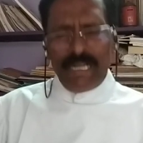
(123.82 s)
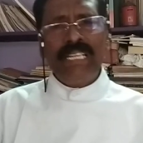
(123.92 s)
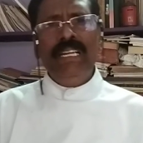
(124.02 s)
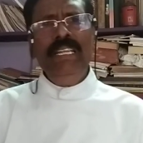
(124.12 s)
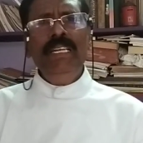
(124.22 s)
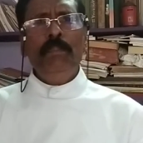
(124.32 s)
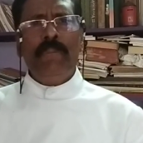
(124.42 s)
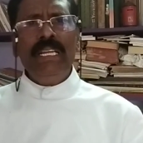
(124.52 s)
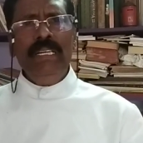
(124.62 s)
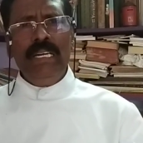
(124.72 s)
மக்களின்
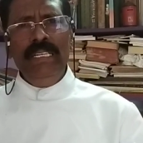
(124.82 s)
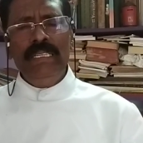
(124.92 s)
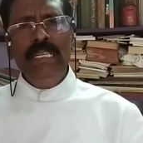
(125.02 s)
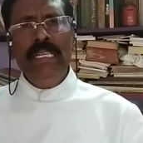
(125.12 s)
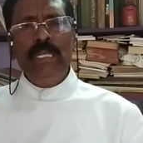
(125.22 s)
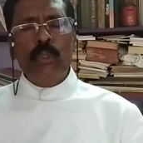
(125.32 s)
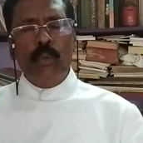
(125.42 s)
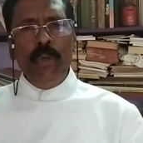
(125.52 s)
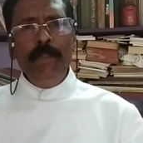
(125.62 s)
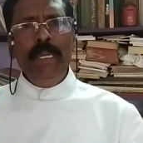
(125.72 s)
மனங்களை
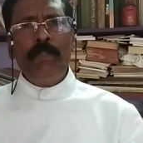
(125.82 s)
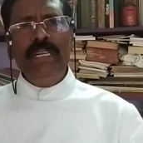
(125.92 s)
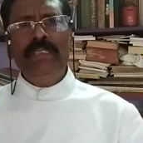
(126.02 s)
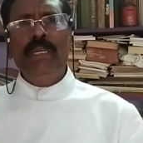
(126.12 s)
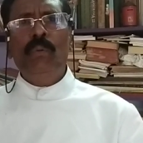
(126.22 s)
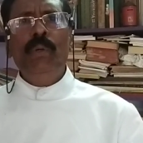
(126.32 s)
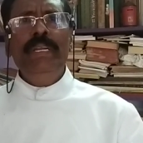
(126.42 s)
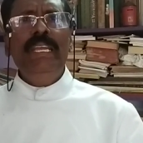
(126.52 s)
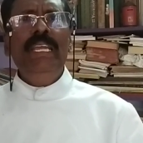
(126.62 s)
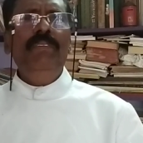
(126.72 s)
தூய்மைப்படுத்திக்
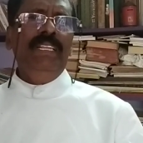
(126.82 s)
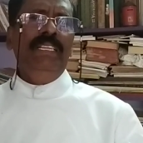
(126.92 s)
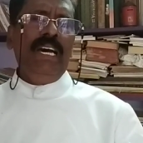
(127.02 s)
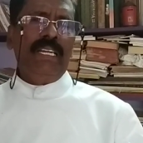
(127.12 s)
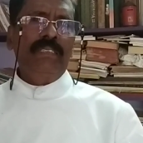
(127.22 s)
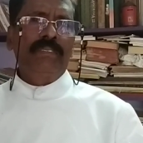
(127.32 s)
கொண்டே வந்தார்